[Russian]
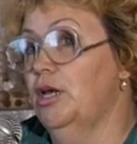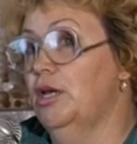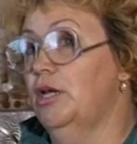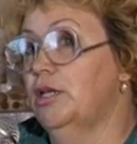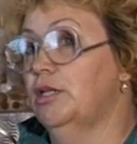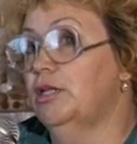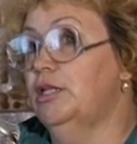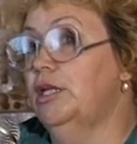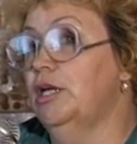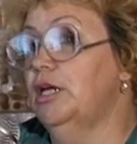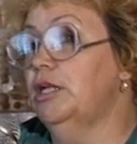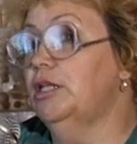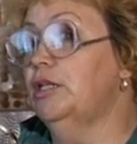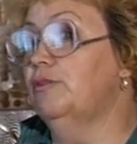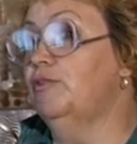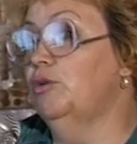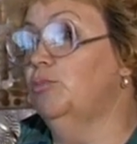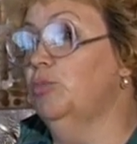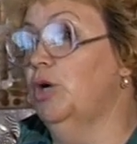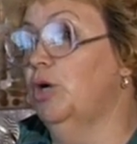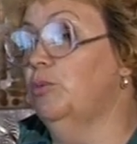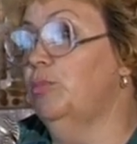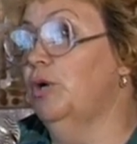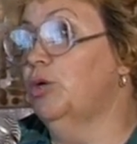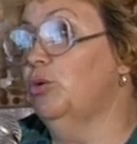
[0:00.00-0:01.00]
Для этого
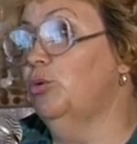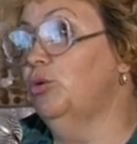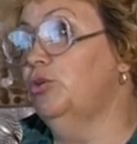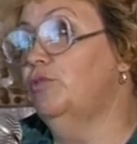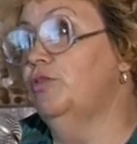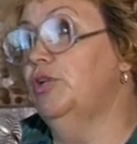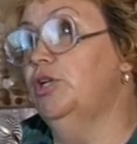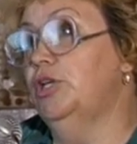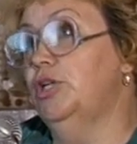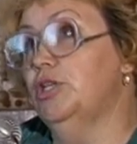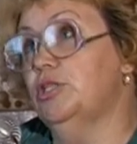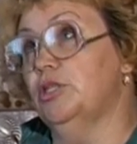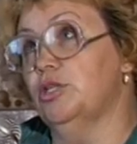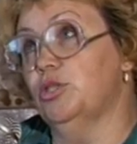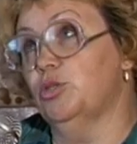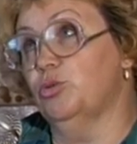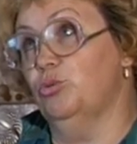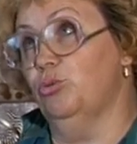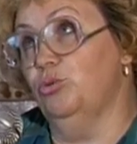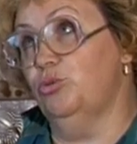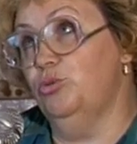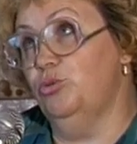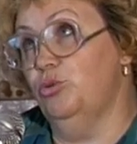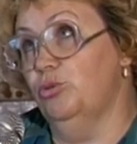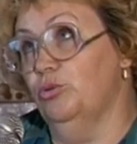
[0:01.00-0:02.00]
мы оборудовали
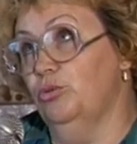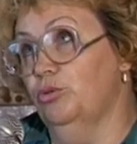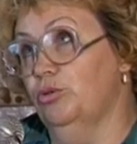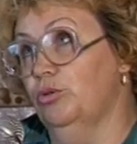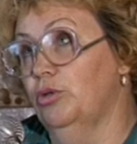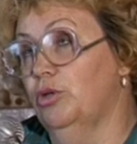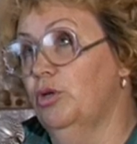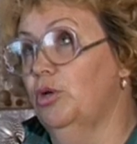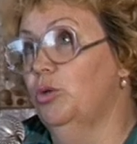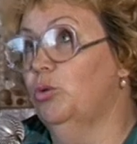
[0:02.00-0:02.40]
изо-студию,